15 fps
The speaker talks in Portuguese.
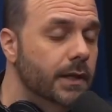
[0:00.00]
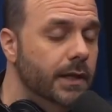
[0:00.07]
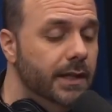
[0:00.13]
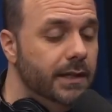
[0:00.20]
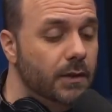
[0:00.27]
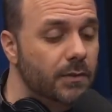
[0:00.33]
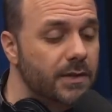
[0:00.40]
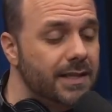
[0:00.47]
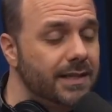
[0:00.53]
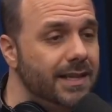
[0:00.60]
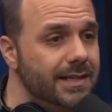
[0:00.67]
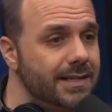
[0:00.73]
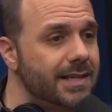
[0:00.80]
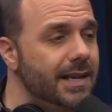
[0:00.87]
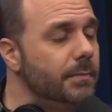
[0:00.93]
Então você
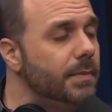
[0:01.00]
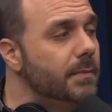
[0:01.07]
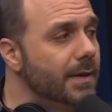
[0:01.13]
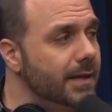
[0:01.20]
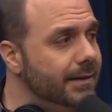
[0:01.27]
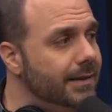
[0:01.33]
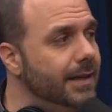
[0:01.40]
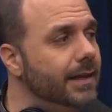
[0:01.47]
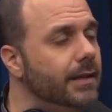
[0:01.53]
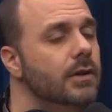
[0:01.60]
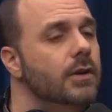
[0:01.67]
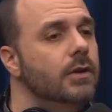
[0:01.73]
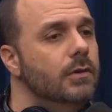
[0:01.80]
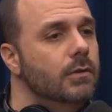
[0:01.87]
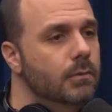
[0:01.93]
tem que sempre manter
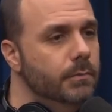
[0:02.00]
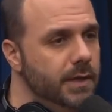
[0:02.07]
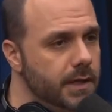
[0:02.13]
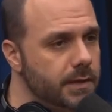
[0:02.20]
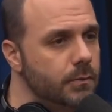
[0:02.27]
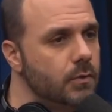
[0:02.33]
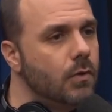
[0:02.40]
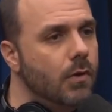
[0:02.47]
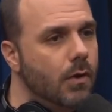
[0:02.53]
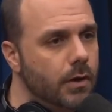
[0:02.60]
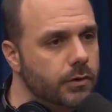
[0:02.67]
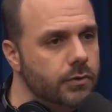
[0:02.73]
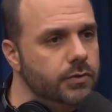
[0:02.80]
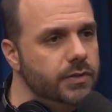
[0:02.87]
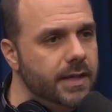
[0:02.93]
o mesmo
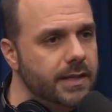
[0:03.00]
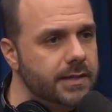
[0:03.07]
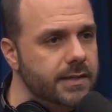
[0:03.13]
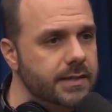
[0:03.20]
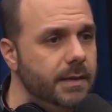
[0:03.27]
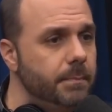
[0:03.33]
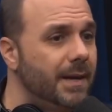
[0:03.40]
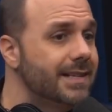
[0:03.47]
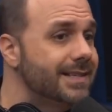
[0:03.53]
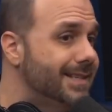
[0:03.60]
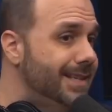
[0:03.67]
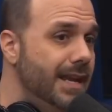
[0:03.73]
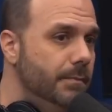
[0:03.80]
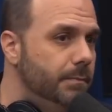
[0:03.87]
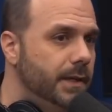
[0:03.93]
código de SC para
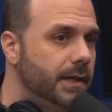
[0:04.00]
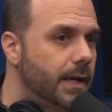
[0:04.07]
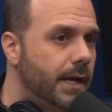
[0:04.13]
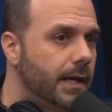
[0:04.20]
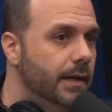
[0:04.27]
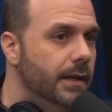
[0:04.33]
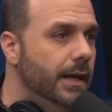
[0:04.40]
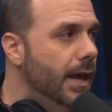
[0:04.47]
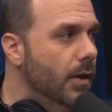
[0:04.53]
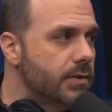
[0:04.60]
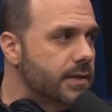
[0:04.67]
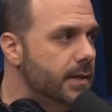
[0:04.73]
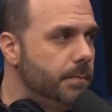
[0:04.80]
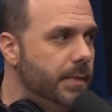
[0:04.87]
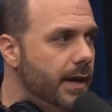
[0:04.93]
sempre, cara. É o
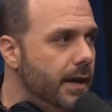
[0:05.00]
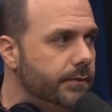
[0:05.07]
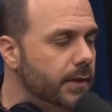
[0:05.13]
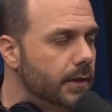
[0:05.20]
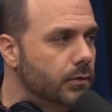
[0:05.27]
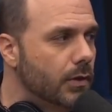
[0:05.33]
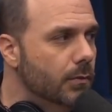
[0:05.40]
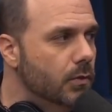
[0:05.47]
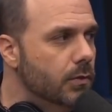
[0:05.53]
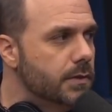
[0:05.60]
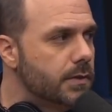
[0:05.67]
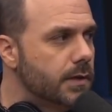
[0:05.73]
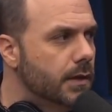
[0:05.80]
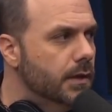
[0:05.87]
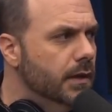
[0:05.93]
CPF da tua
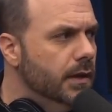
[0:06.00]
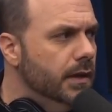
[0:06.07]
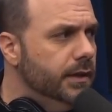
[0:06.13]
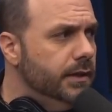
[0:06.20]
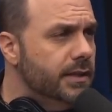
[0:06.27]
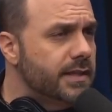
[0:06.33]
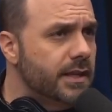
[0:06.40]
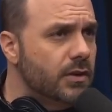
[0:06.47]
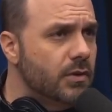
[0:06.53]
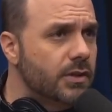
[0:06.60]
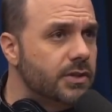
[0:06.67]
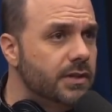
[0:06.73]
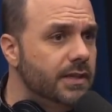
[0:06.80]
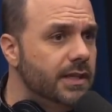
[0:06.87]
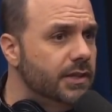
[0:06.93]
música. Então esse
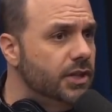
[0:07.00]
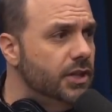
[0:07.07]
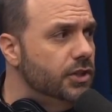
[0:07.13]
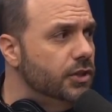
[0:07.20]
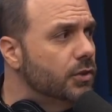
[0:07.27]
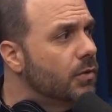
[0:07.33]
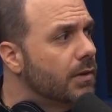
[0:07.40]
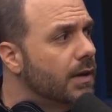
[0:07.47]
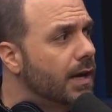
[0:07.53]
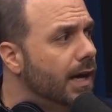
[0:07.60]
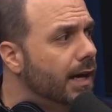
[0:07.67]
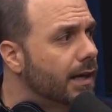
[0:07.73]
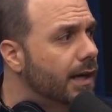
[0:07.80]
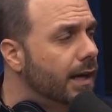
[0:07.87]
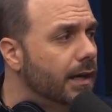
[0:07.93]
negócio da gente
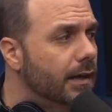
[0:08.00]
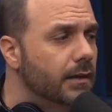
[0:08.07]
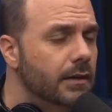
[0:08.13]
trocar, cara,